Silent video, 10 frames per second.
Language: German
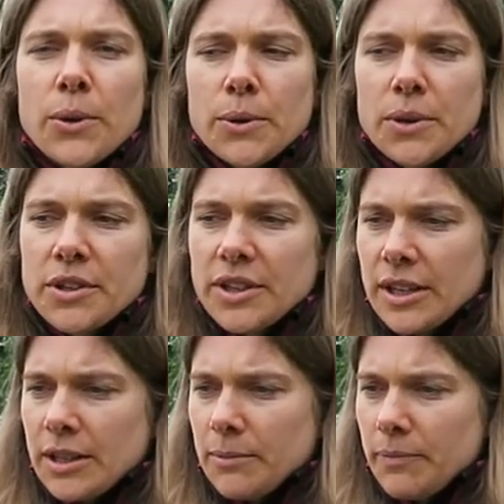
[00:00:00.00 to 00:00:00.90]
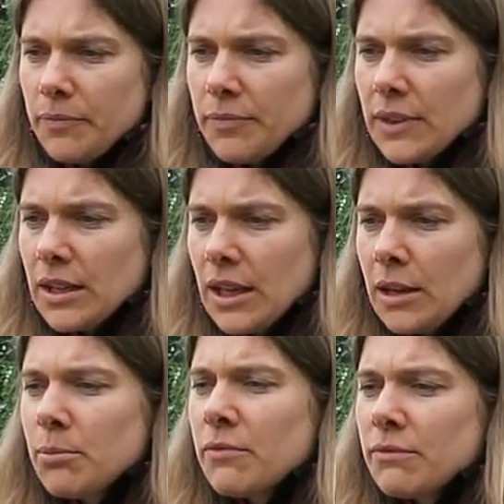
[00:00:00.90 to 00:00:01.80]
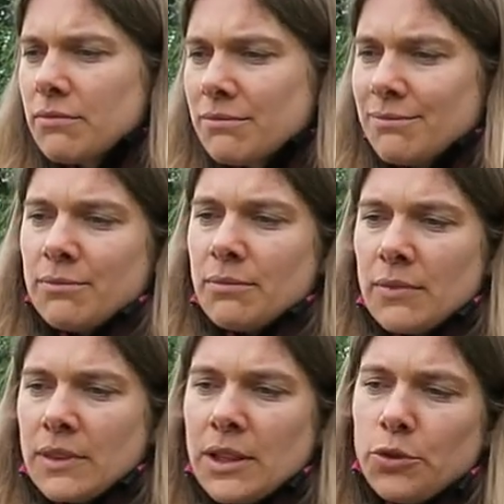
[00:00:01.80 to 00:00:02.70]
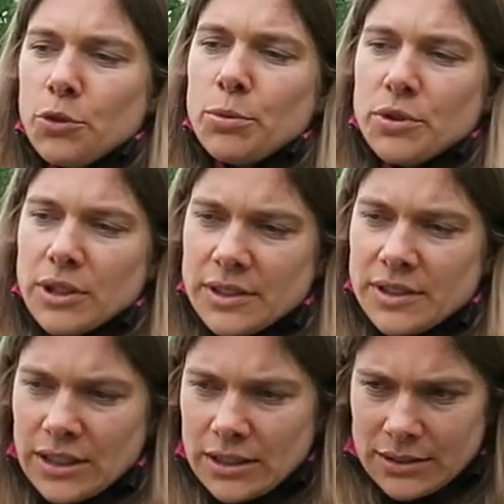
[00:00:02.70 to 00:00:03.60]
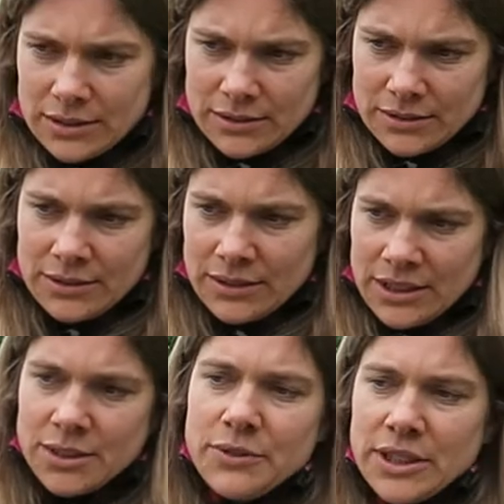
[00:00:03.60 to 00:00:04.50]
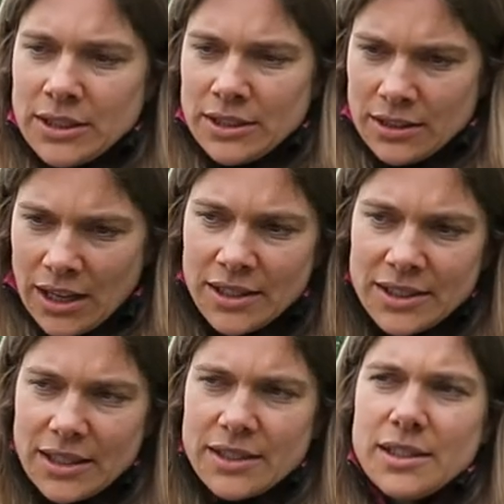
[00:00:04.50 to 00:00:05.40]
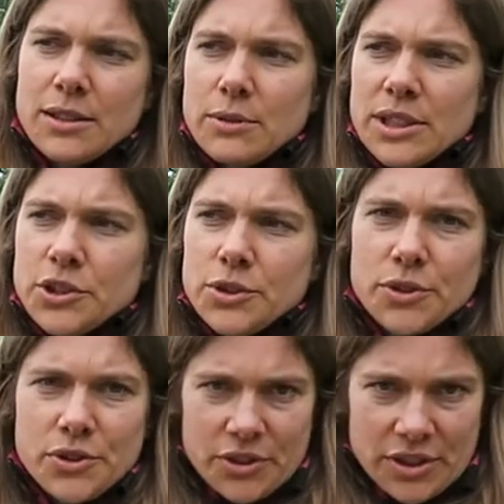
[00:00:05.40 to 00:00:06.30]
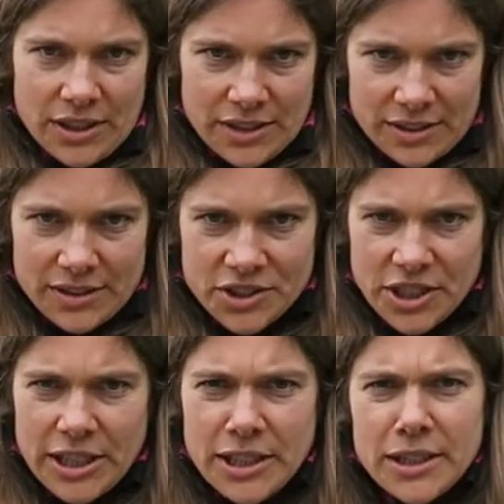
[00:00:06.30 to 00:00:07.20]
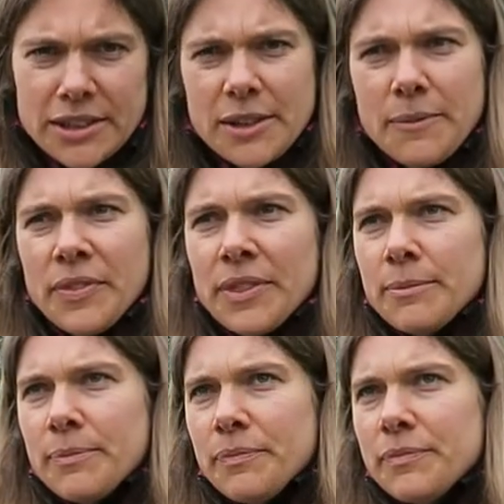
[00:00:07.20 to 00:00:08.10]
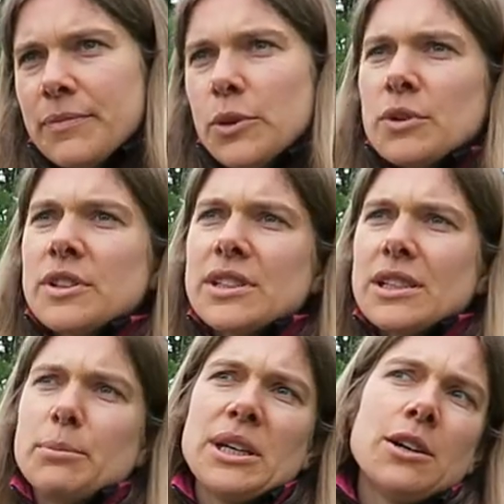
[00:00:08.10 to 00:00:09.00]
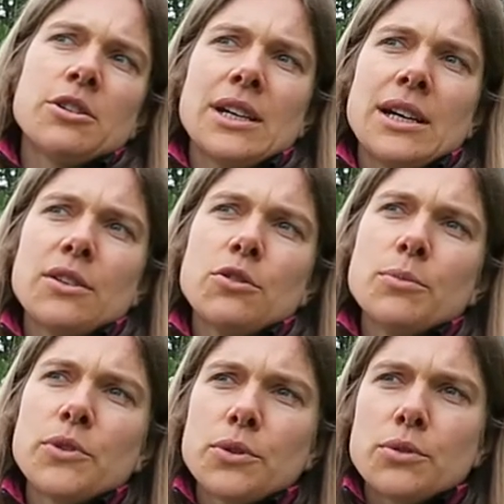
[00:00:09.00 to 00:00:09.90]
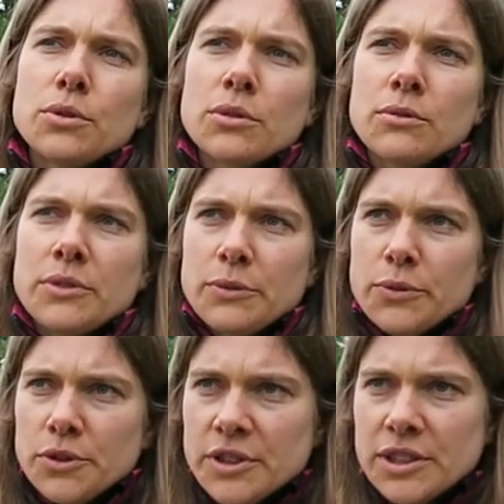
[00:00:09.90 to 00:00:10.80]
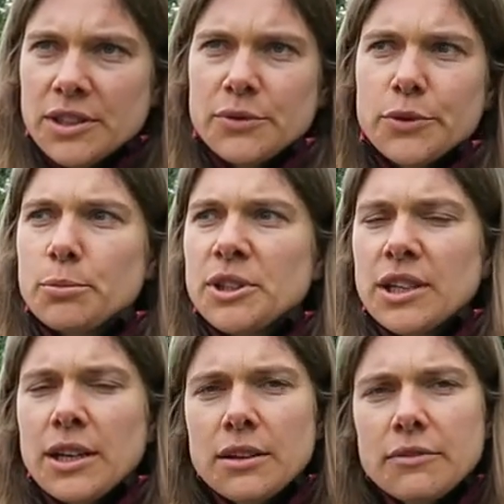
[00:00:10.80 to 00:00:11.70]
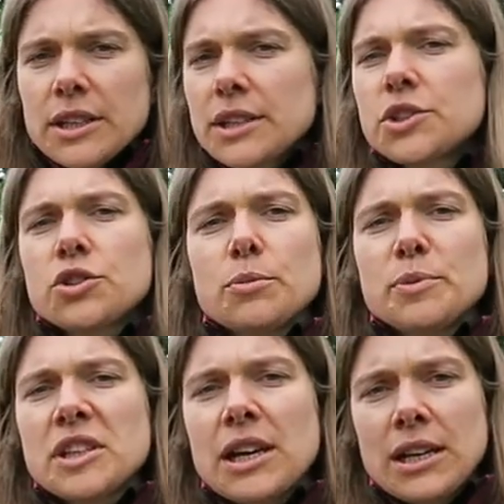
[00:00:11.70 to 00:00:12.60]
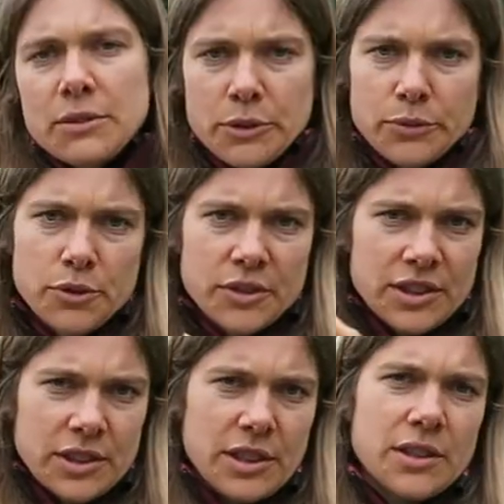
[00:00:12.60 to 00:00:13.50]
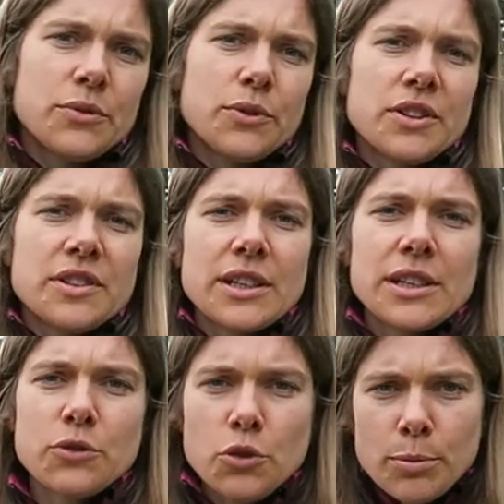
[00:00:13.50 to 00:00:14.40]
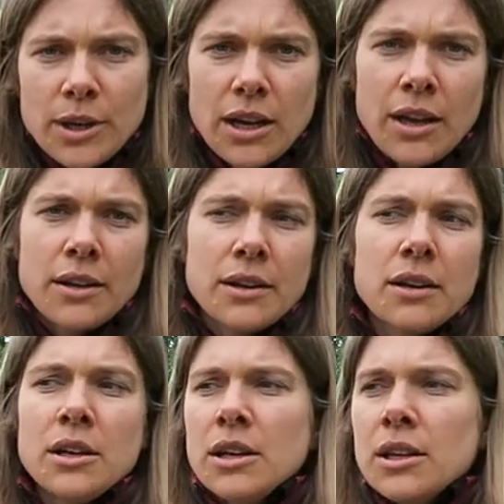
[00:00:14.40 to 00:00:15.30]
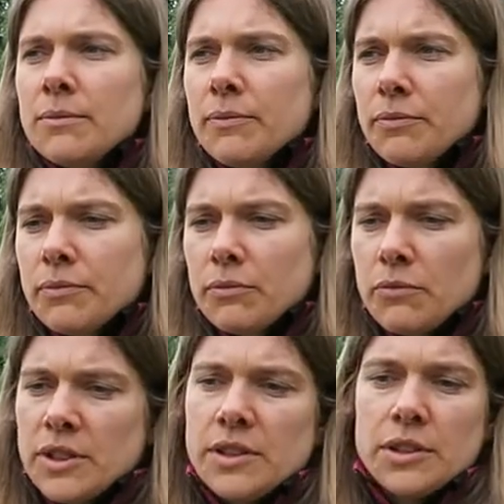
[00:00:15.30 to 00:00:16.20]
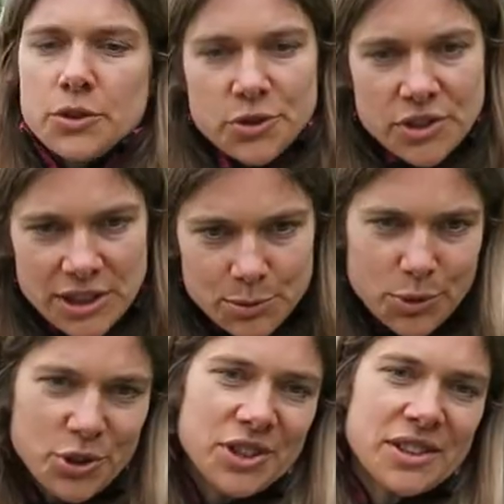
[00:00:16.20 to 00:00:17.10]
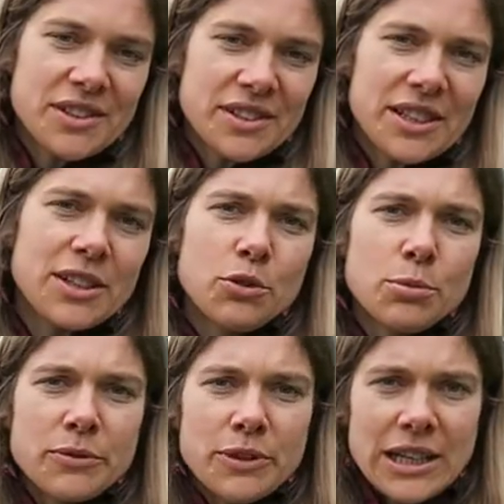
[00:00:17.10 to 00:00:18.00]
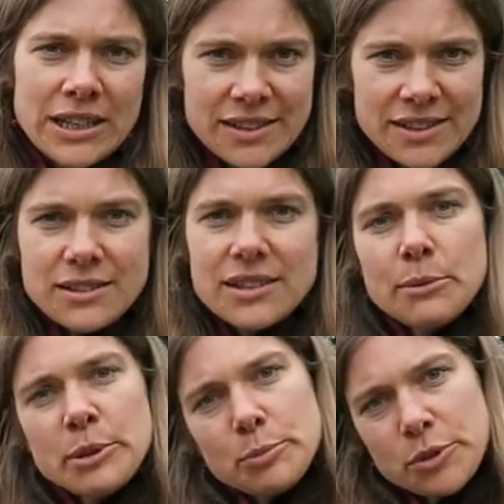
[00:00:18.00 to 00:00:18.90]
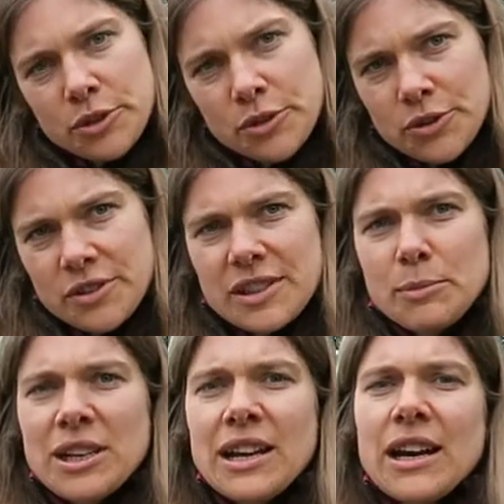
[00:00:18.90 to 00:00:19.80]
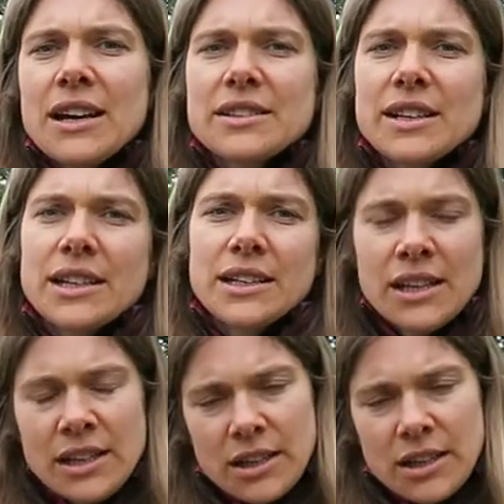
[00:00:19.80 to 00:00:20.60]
Und ähm, eben die Übung ist ja nicht wie eine Alltagssituation, sondern ist gestellt. Mm, und es geht mir auch darum zu gucken, wie fühlt sich das für mich an, wenn ich Stopp sage, wie fühlt sich das für das Gegenüber an, hm, was ich natürlich nicht möchte, ist das Gegenüber verletzen, aber ich möchte trotzdem klar sein.